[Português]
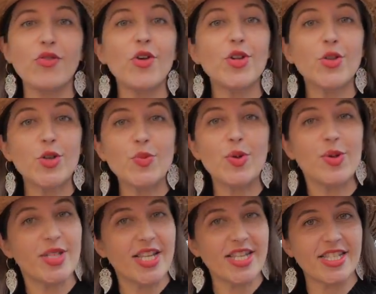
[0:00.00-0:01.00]
foi em
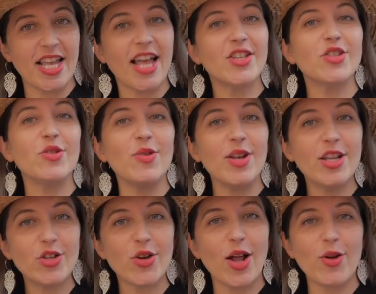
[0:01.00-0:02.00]
2017, no
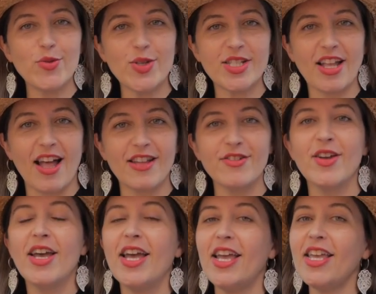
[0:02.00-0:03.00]
litoral do estado.
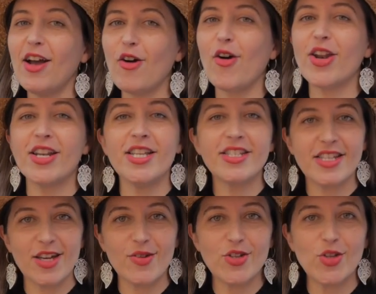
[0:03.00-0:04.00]
E agora, nesse
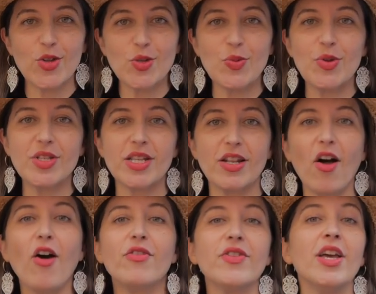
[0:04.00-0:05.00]
ano de
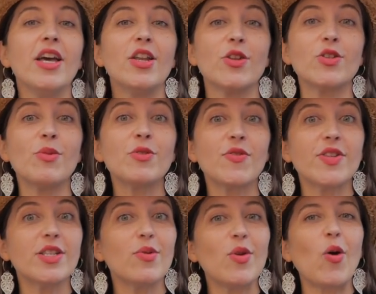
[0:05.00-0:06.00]
2019, nós vamos
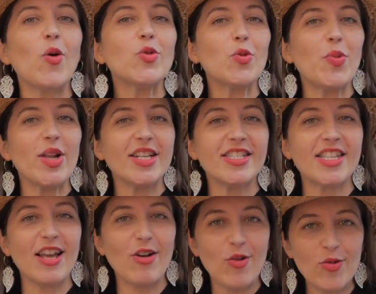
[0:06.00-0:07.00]
fazer o encontro pela
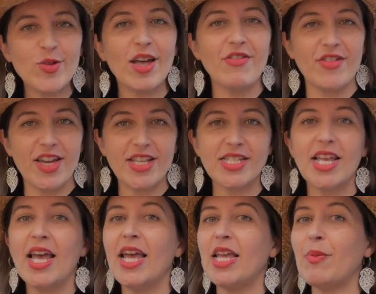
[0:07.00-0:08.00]
segunda vez,
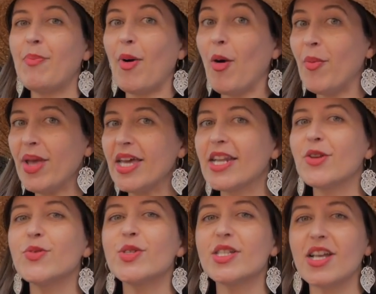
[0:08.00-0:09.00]
em Palmeira,
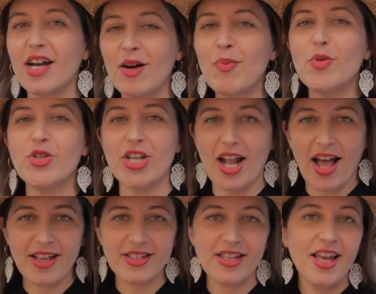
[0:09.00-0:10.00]
nos Campos
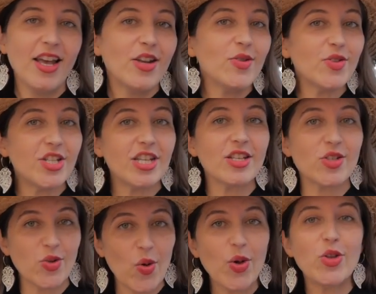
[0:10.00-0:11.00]
Gerais, nos
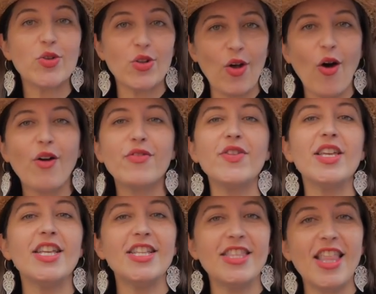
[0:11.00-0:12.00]
dias 8, 9
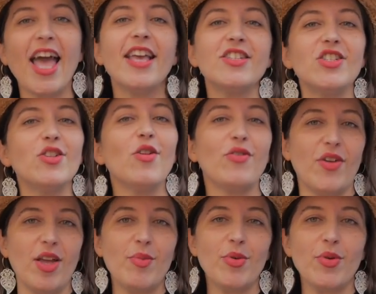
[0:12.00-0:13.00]
e 10 de
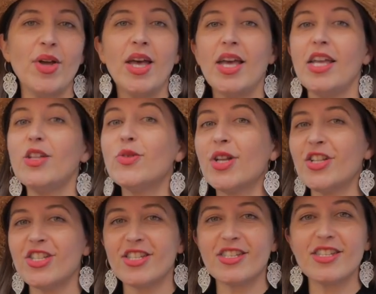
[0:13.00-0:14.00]
novembro. E
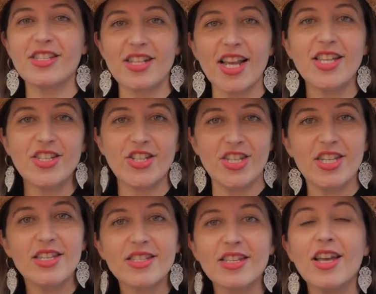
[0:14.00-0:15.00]
durante esses três
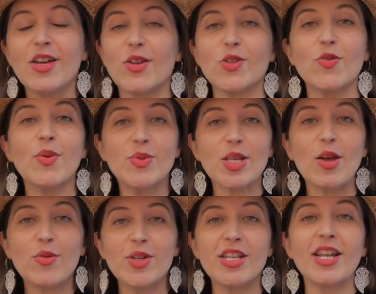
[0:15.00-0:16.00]
dias, nós vamos
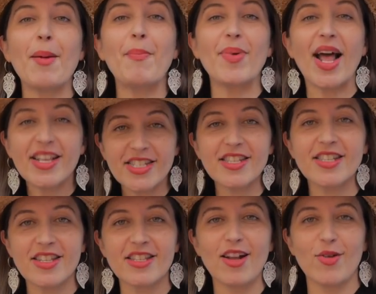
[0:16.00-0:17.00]
reunir na praça
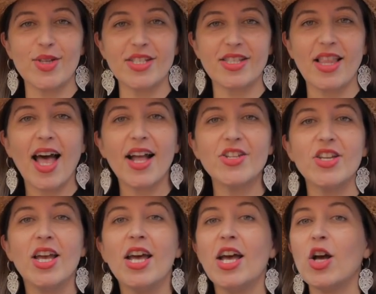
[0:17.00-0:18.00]
central da cidade
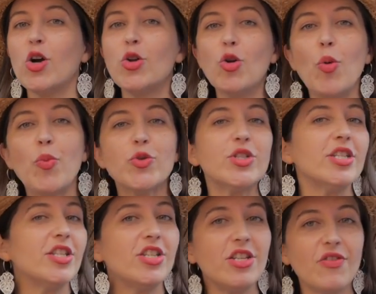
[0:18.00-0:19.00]
grupos
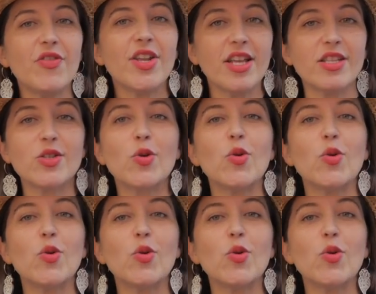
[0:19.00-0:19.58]
de diferentes